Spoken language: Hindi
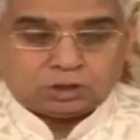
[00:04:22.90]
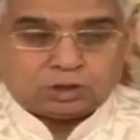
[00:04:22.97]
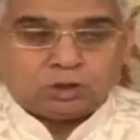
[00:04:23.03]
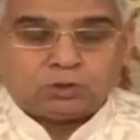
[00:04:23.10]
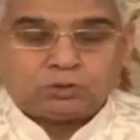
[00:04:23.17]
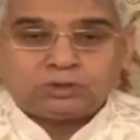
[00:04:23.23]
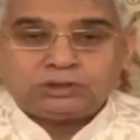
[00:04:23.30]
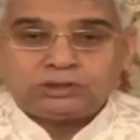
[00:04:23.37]

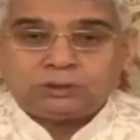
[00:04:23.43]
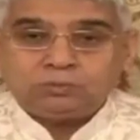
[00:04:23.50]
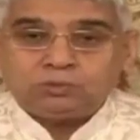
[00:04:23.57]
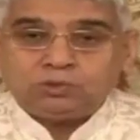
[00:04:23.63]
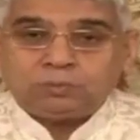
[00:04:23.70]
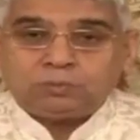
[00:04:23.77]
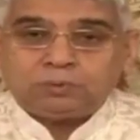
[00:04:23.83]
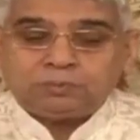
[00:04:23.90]
और जब
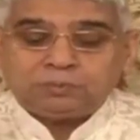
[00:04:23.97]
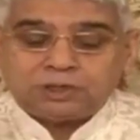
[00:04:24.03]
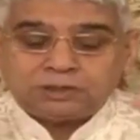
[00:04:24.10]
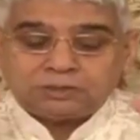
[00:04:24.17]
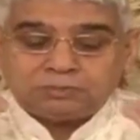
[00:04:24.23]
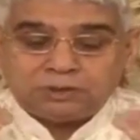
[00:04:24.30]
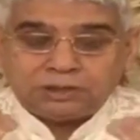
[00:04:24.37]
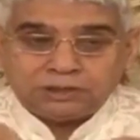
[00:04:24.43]
वो
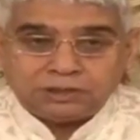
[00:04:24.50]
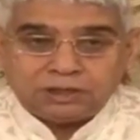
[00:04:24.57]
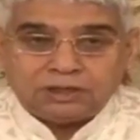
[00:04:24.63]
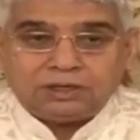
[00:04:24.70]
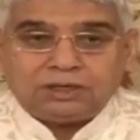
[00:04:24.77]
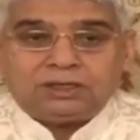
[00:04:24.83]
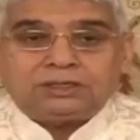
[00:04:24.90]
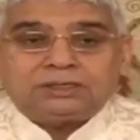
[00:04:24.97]
परमात्मा
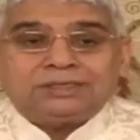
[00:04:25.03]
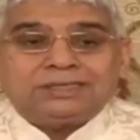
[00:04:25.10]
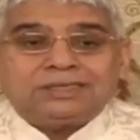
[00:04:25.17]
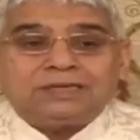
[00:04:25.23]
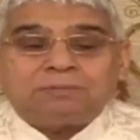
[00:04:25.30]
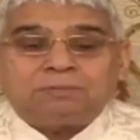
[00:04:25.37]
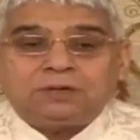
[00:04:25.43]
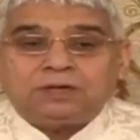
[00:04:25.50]
यहां आते
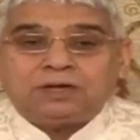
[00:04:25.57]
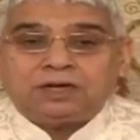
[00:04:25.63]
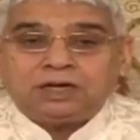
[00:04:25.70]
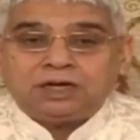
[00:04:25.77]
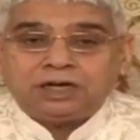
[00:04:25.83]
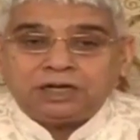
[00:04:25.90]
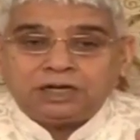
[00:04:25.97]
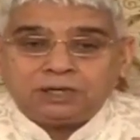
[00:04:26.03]
हैं अपना
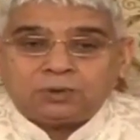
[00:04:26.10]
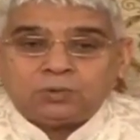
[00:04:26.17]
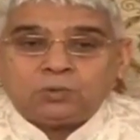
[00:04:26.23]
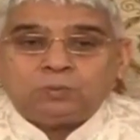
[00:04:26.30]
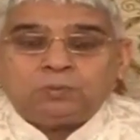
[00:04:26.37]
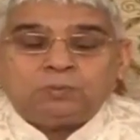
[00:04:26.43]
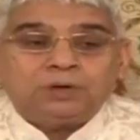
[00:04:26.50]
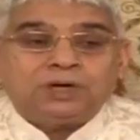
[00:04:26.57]
अन्य
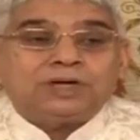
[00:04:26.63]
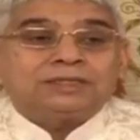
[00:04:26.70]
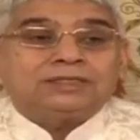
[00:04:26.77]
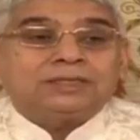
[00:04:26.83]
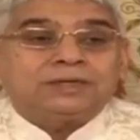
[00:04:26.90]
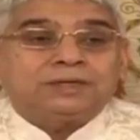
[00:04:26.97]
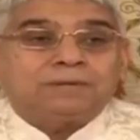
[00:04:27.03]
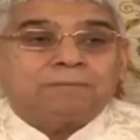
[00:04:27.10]
रूप
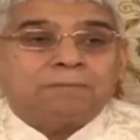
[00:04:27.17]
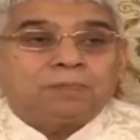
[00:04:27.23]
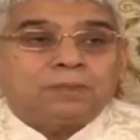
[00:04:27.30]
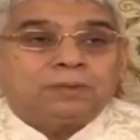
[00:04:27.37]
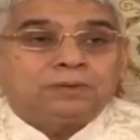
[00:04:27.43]
बनाते हैं